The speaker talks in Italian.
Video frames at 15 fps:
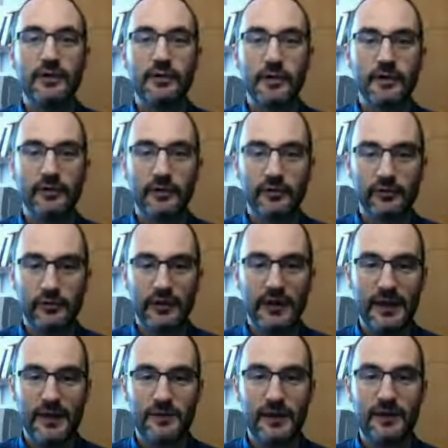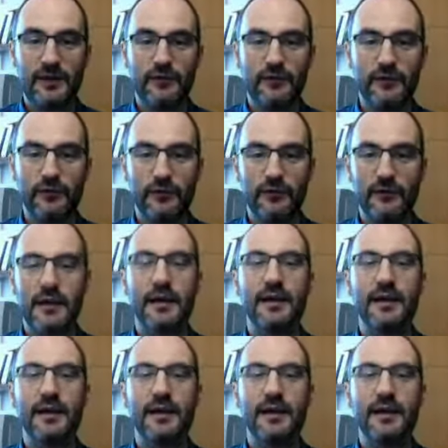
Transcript: una dimensione chiaramente filosofica.